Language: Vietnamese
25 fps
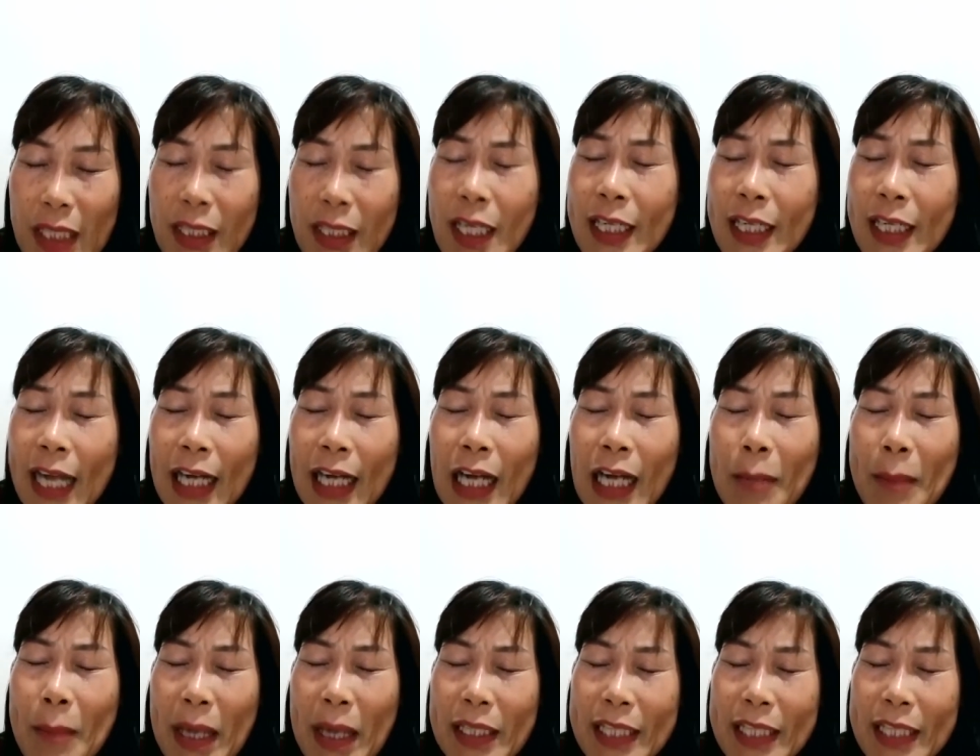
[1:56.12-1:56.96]
tất cả
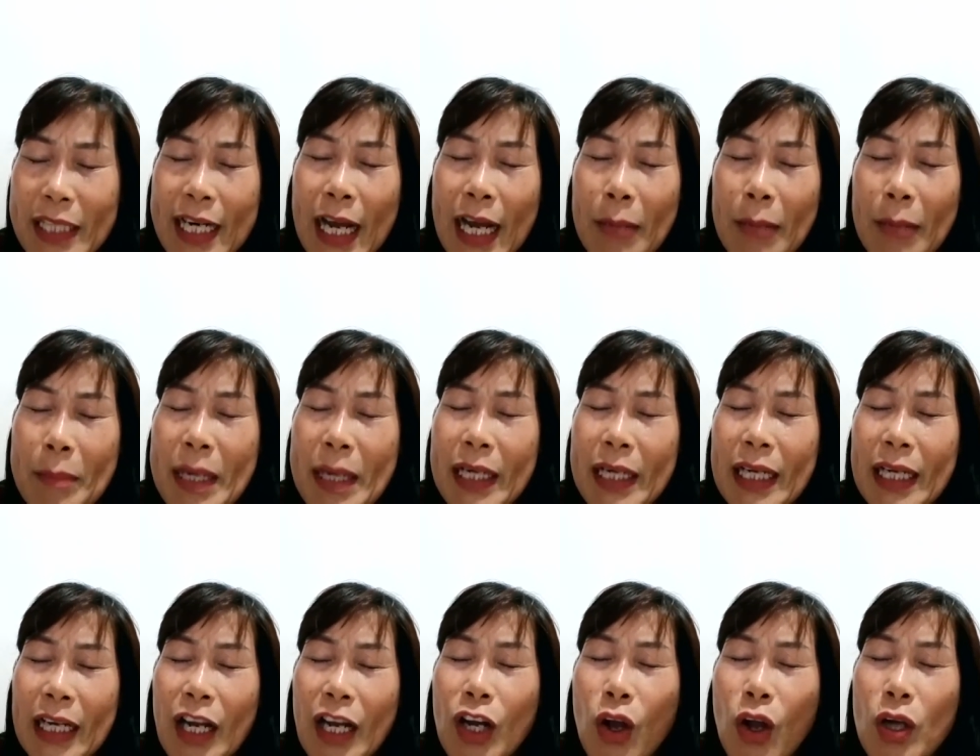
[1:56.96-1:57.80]
các bạn trẻ đặc biệt là
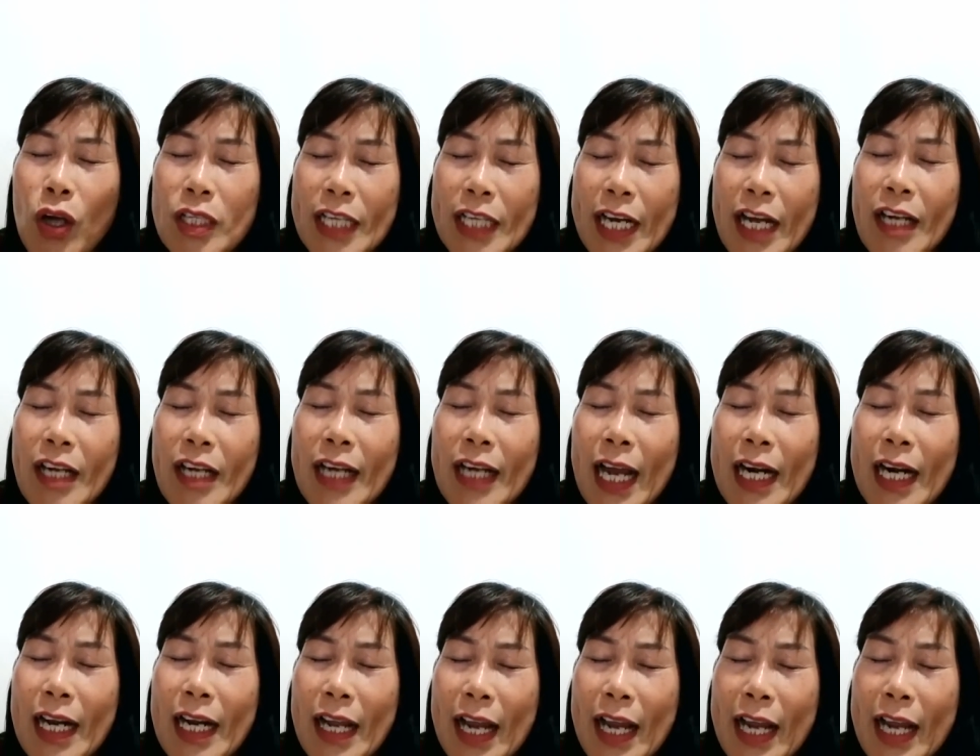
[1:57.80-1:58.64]
các con trẻ ở
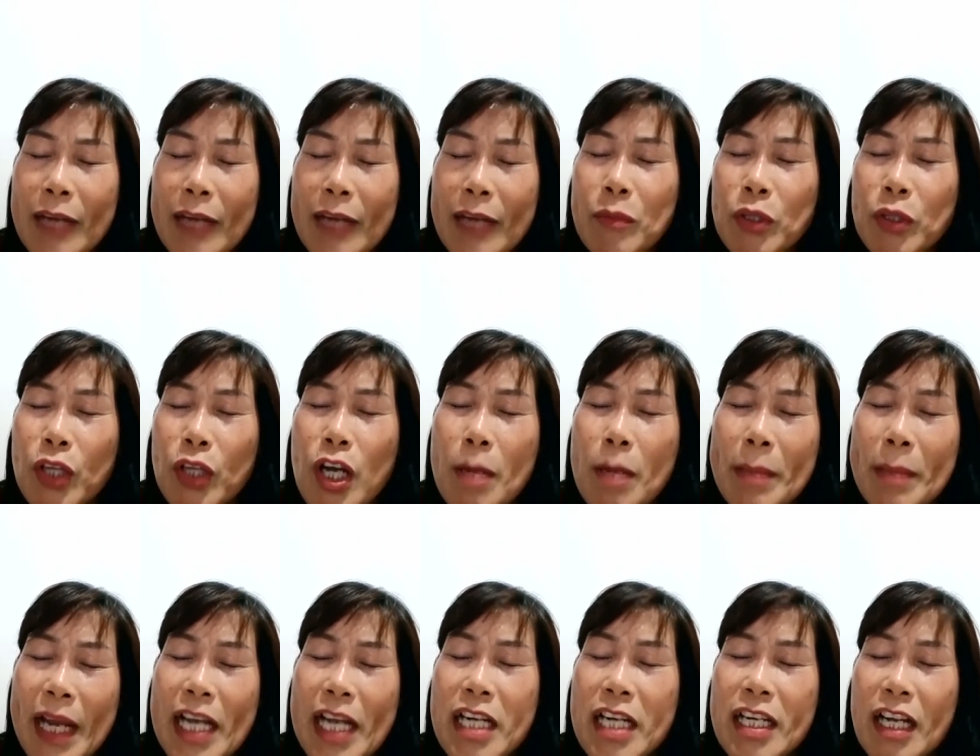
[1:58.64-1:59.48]
Canaan bữa tới hôm
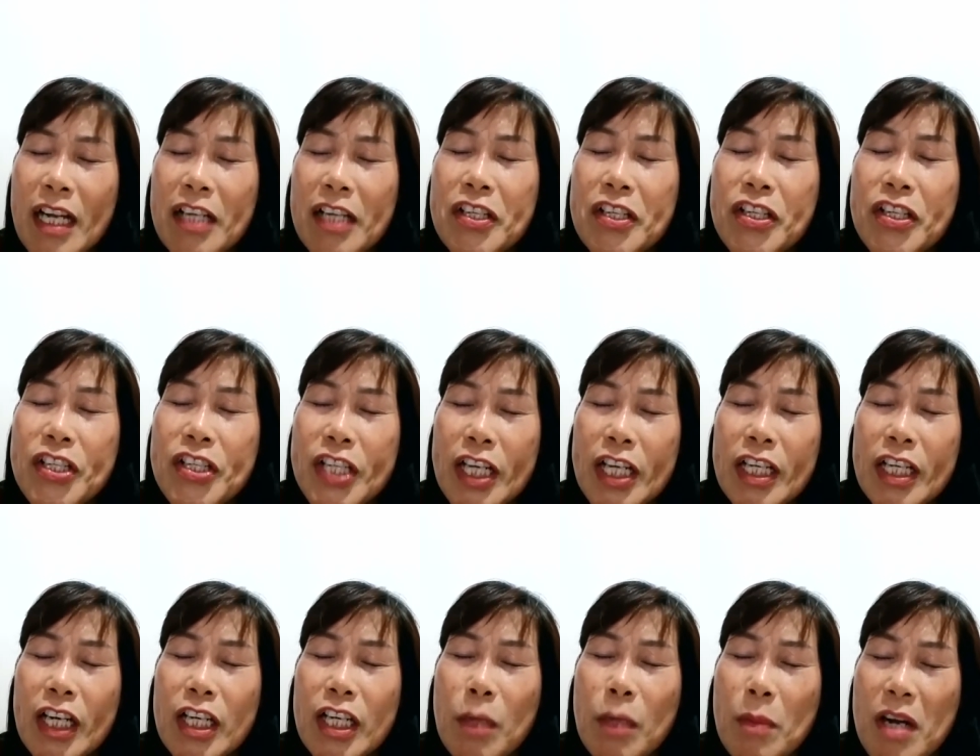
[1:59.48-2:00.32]
nay hướng dẫn chương trình
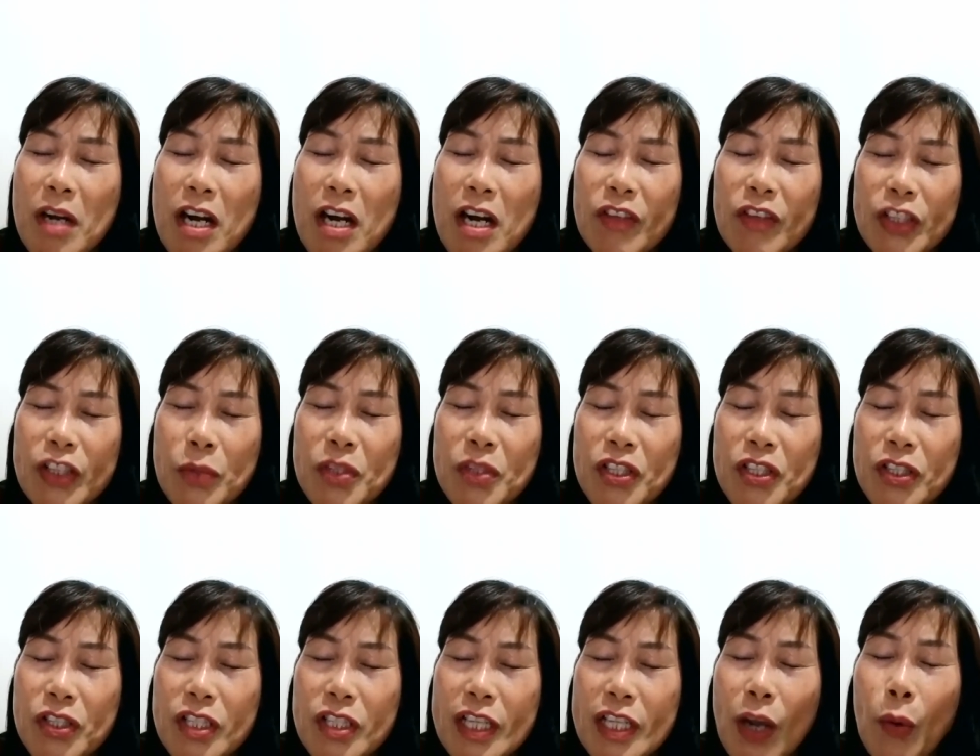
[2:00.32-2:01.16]
ở trong ơn và trong sự
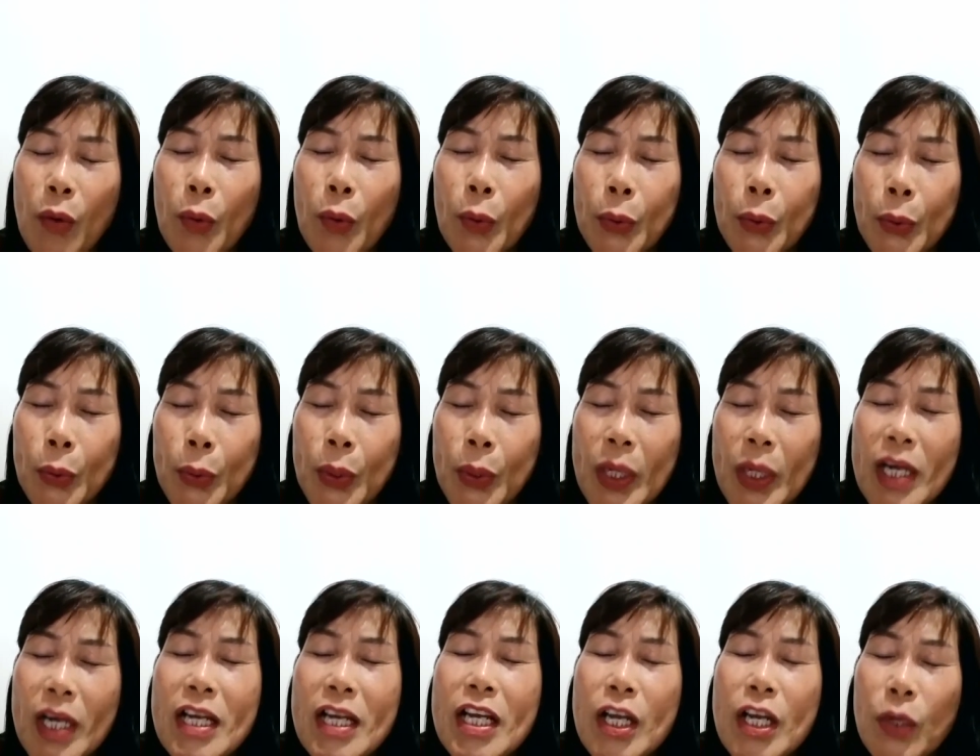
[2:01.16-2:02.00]
sức dầu của Chúa
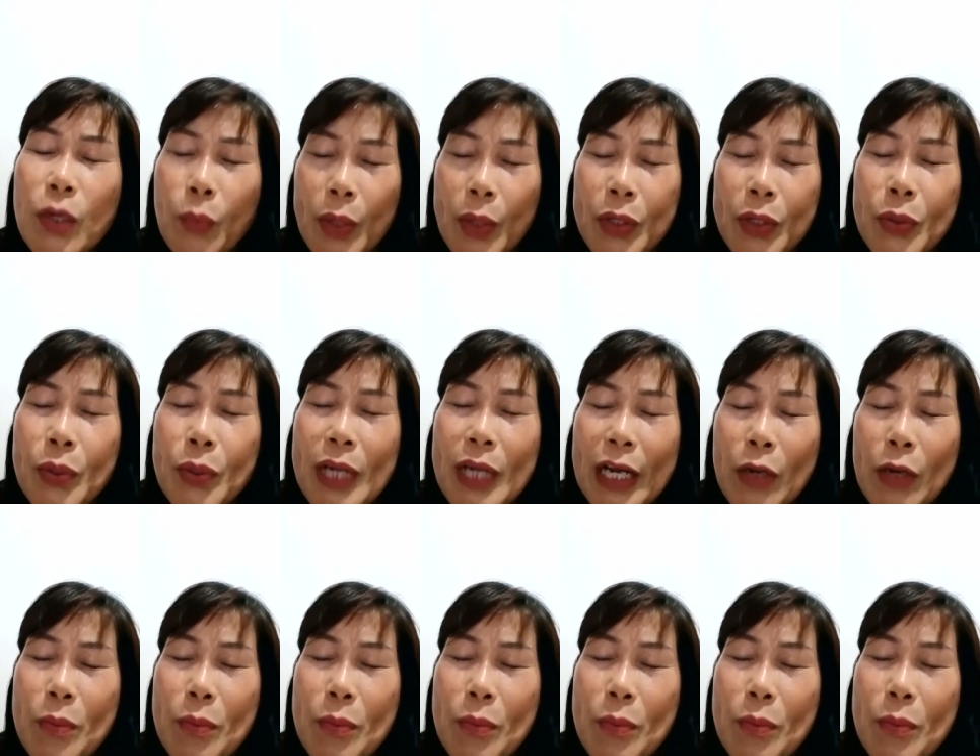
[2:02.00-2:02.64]
nguyện Chúa ngày